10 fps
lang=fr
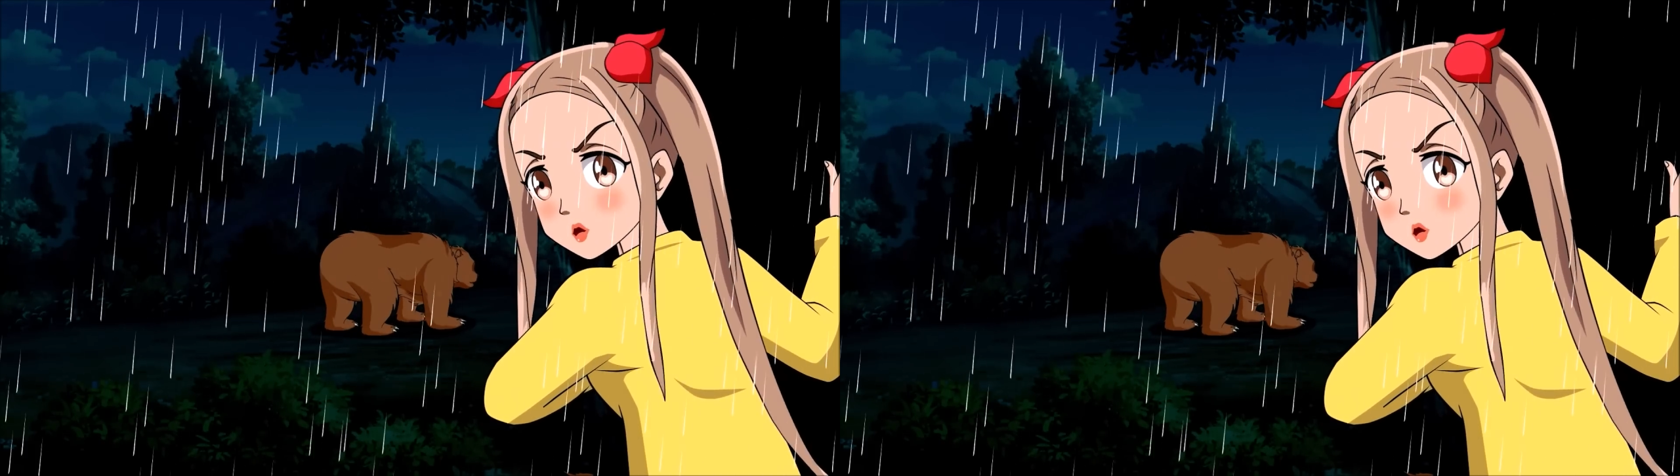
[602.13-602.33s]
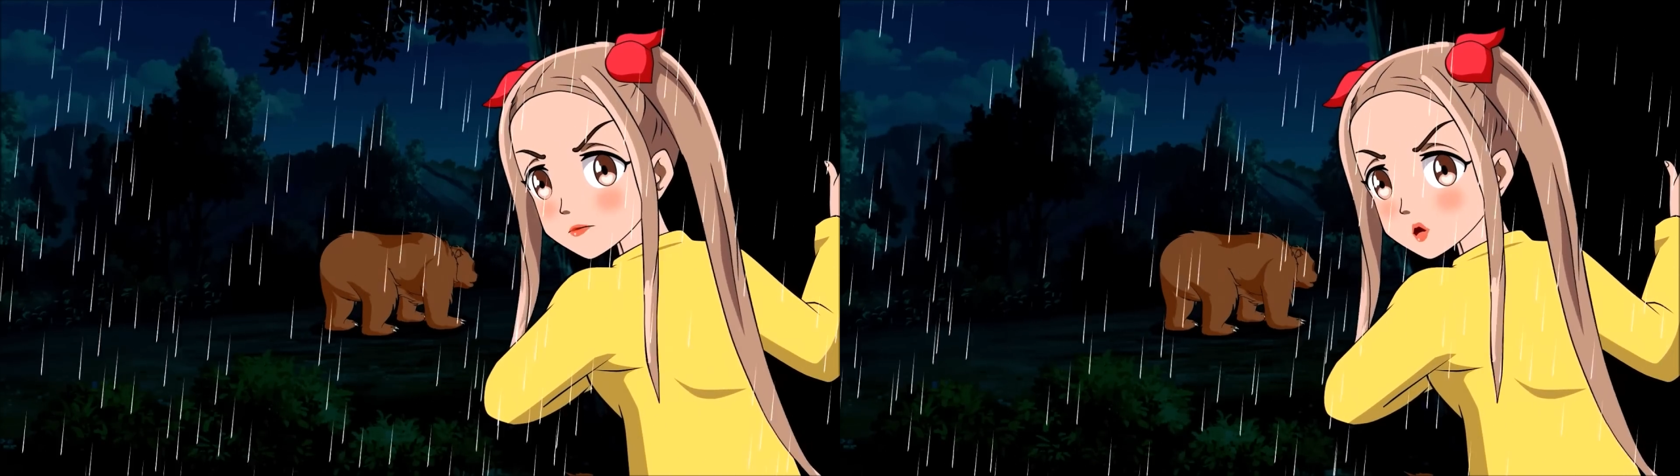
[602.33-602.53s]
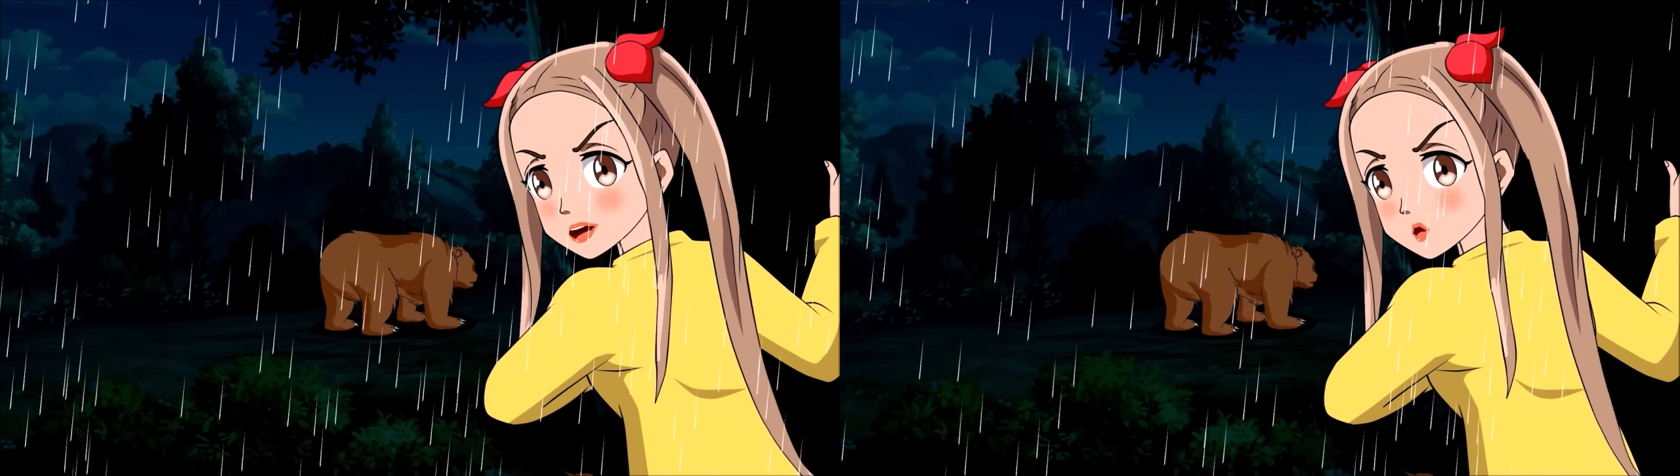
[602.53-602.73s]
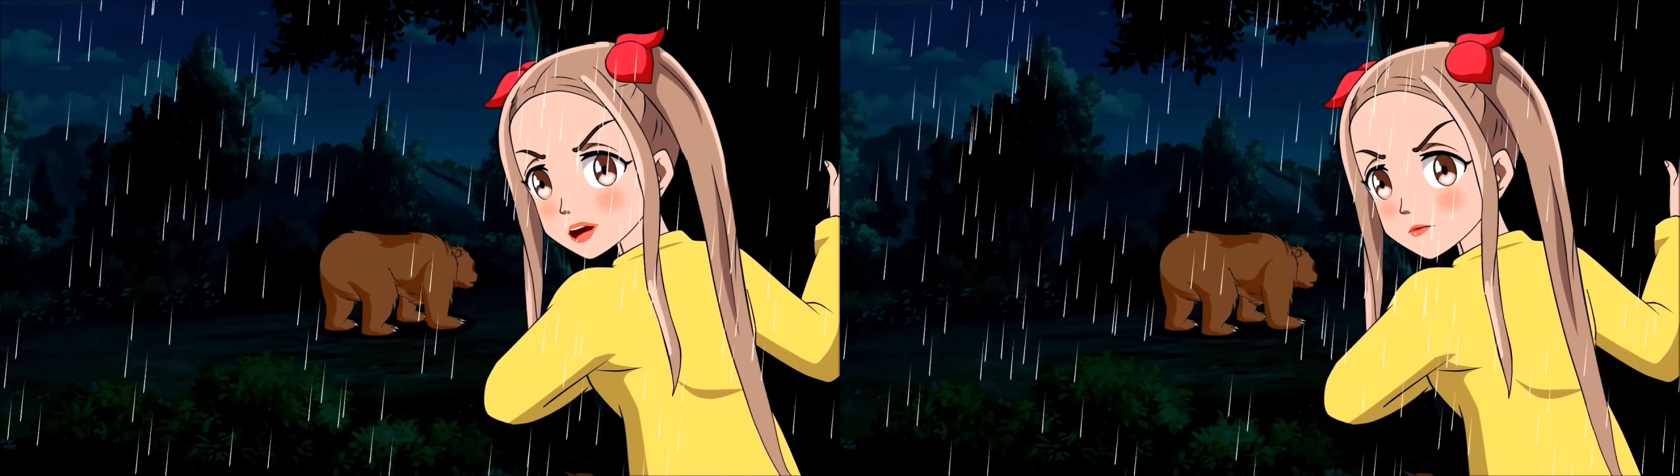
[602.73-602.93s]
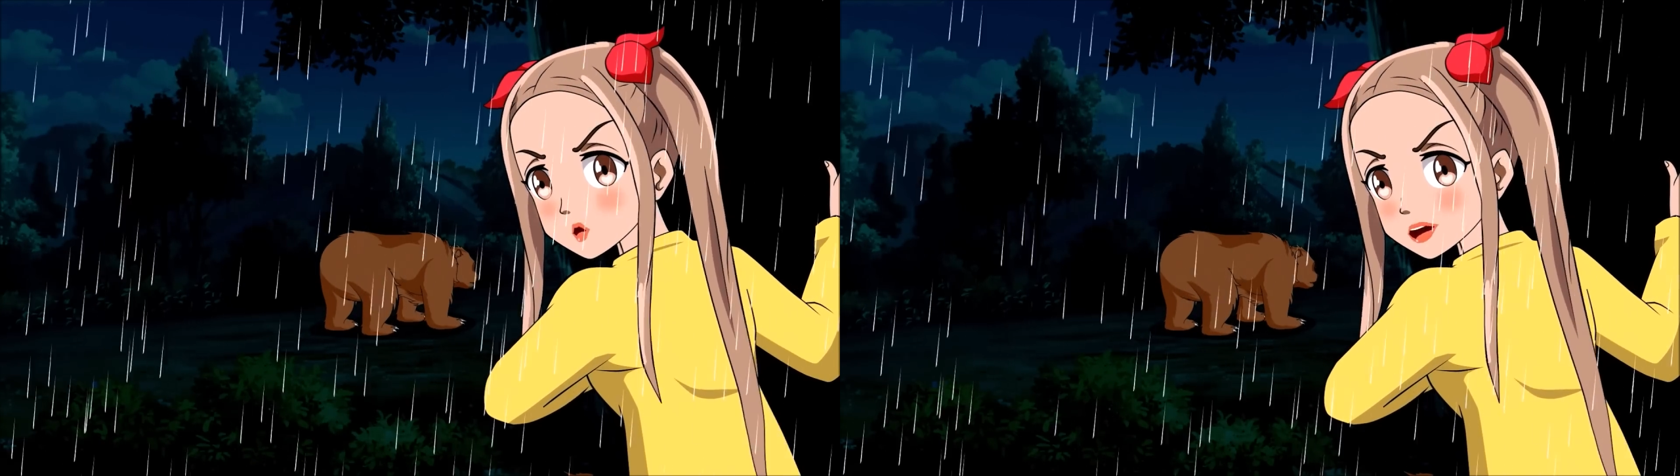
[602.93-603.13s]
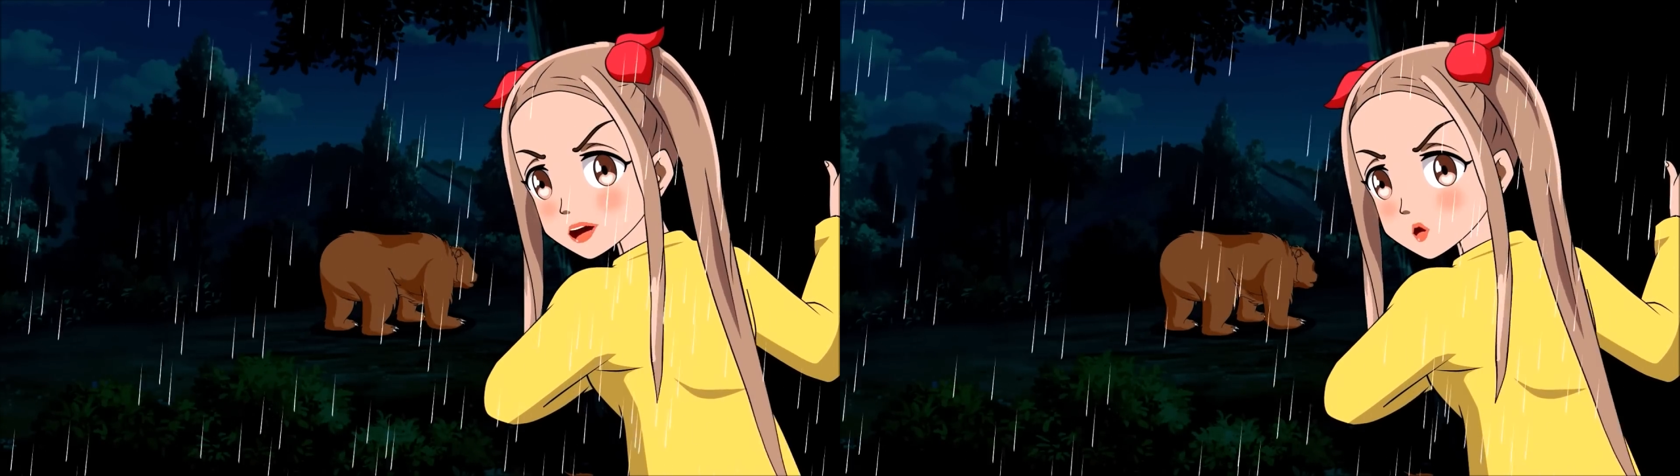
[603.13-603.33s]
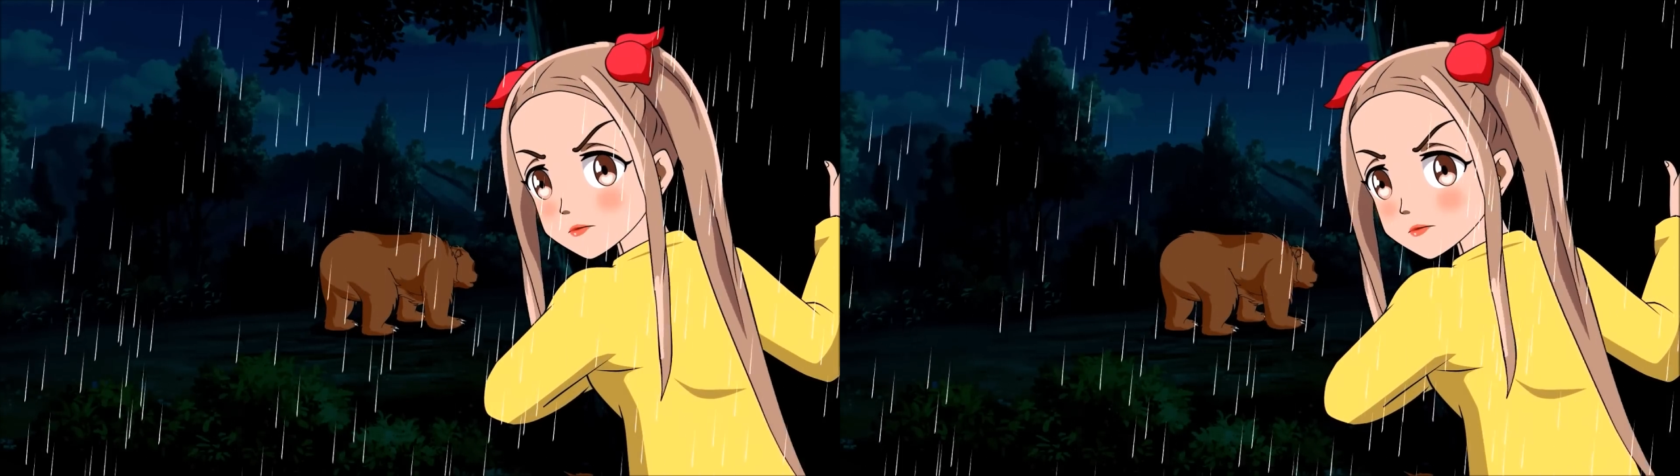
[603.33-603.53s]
mère immature comme toi